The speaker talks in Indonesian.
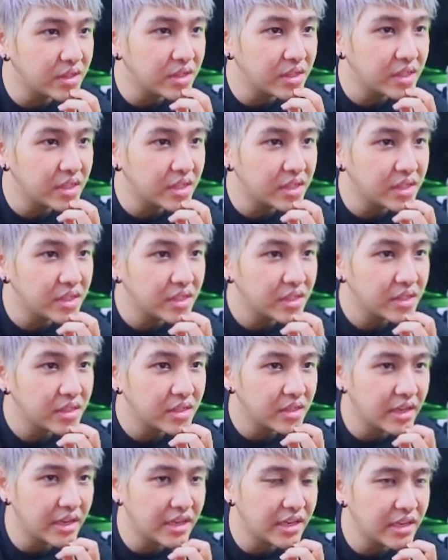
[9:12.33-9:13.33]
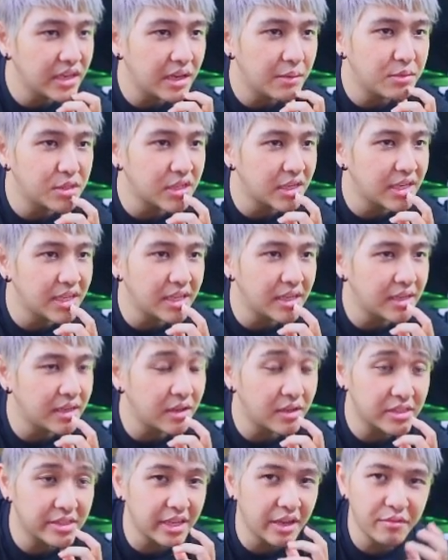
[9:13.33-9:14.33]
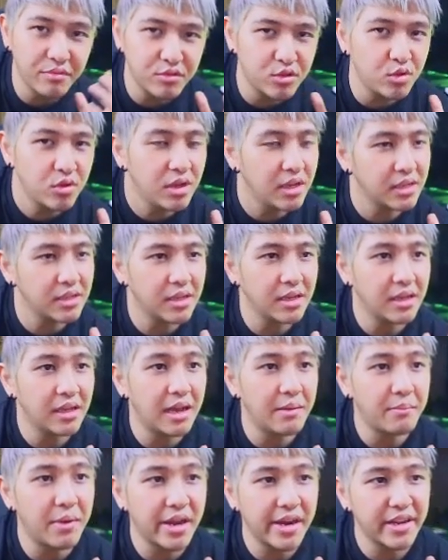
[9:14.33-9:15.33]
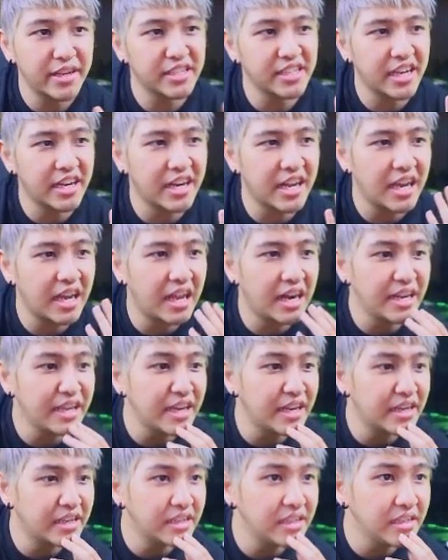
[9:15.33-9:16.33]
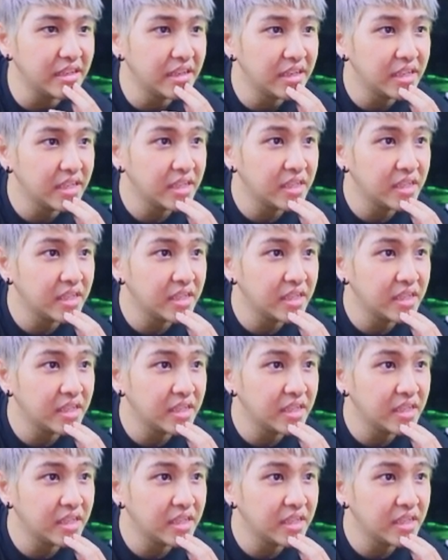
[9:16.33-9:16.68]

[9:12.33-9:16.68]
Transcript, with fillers: ya. Dan ini nggak bisa di save juga gambarnya si anak kalian ya.